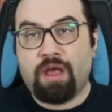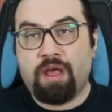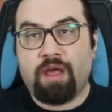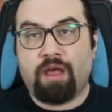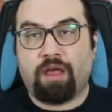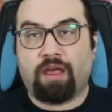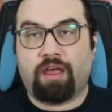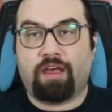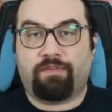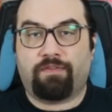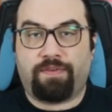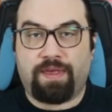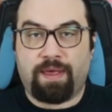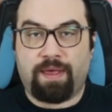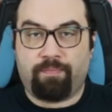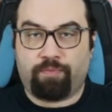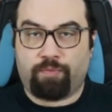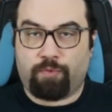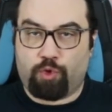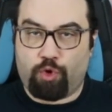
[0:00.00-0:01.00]
E,
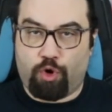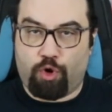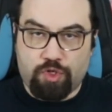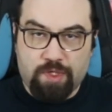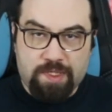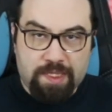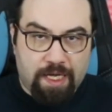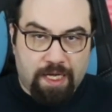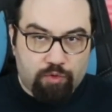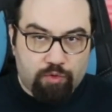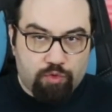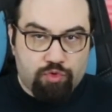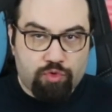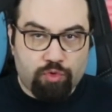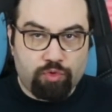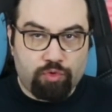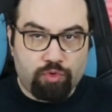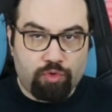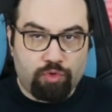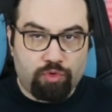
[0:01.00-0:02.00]
film 4 saat
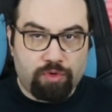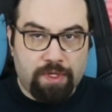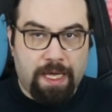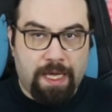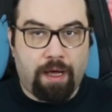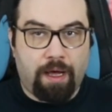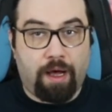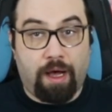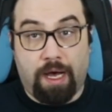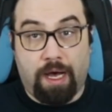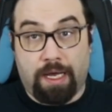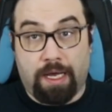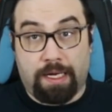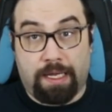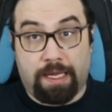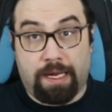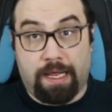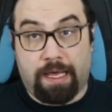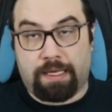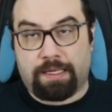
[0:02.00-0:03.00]
uzunluğunda
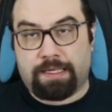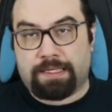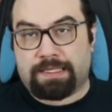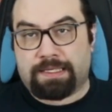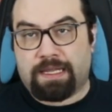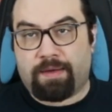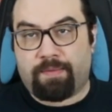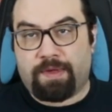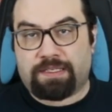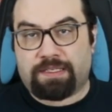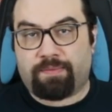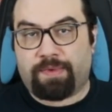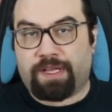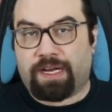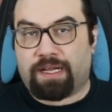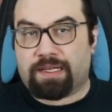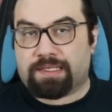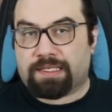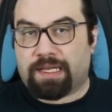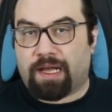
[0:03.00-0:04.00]
haliyle izlemesi
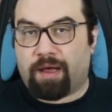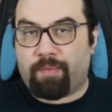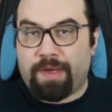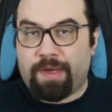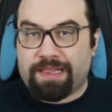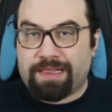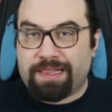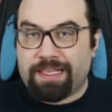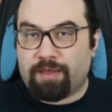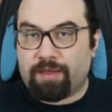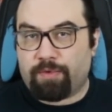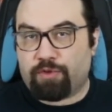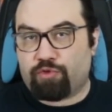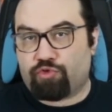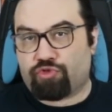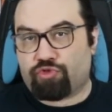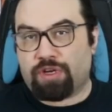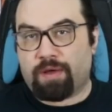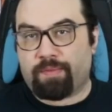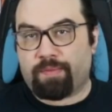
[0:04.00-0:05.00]
biraz zahmetli gibi
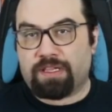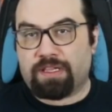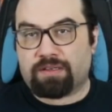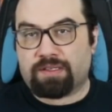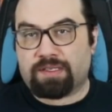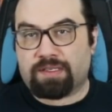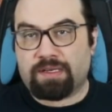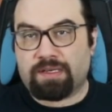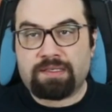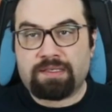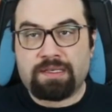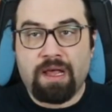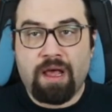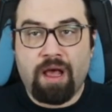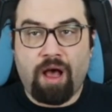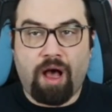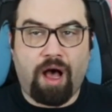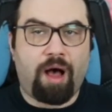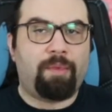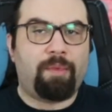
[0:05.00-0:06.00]
düşünebilirsiniz.
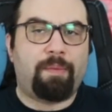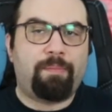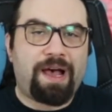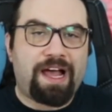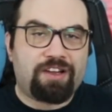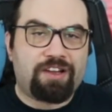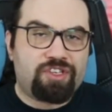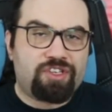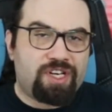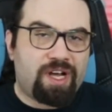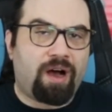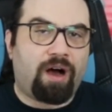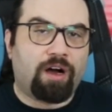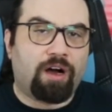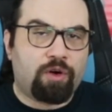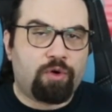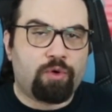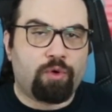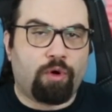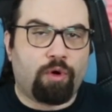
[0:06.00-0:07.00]
Ama bence
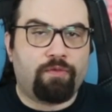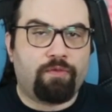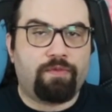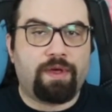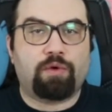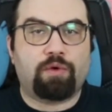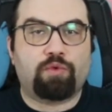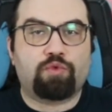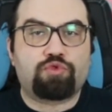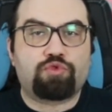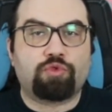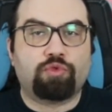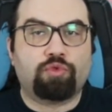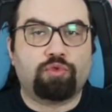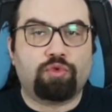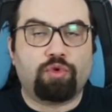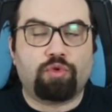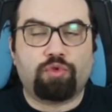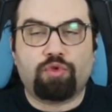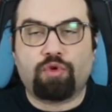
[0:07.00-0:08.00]
akıyor ve
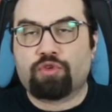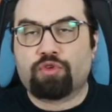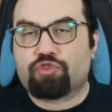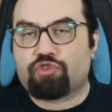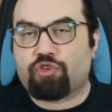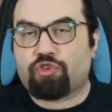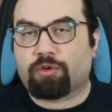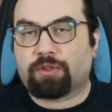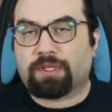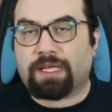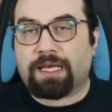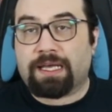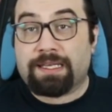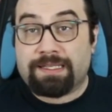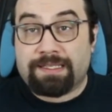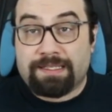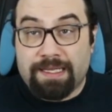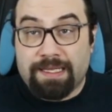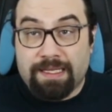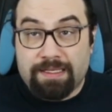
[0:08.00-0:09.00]
uzunluğunu çok da
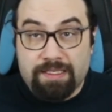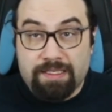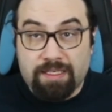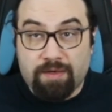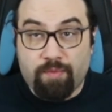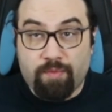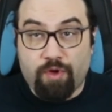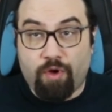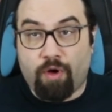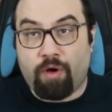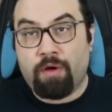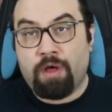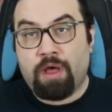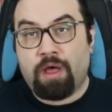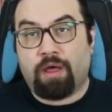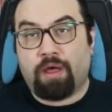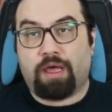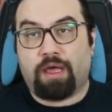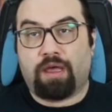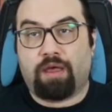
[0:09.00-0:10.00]
hissettirmiyor.
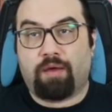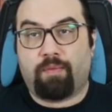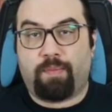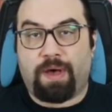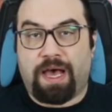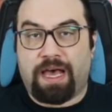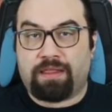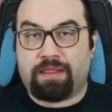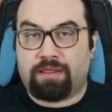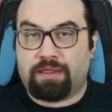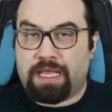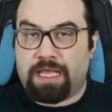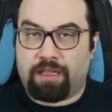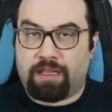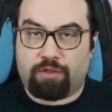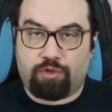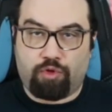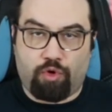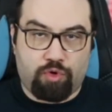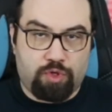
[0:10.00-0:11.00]
E, ben ne
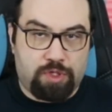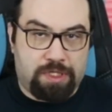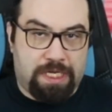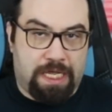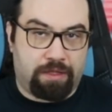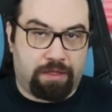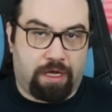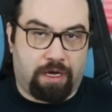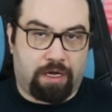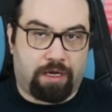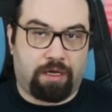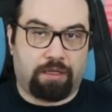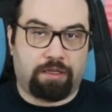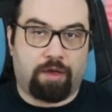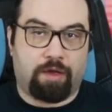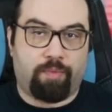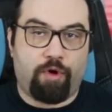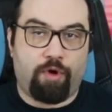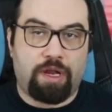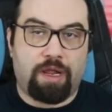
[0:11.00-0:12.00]
90
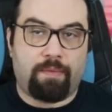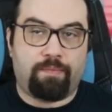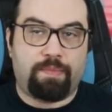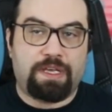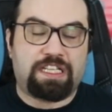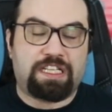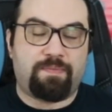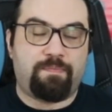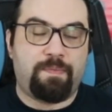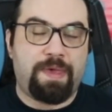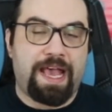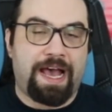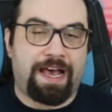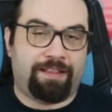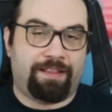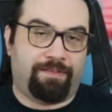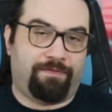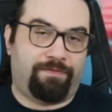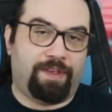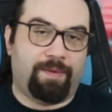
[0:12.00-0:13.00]
dakikalık böyle
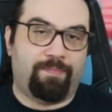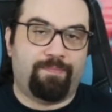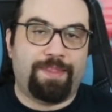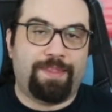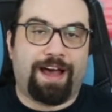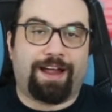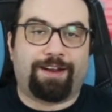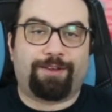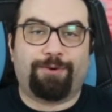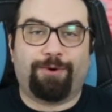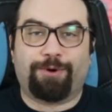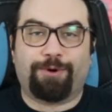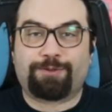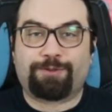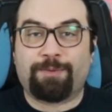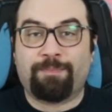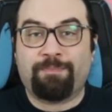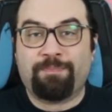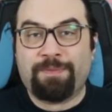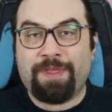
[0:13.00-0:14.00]
bitmeyen filmler
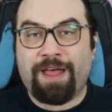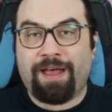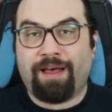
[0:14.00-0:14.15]
gördüm.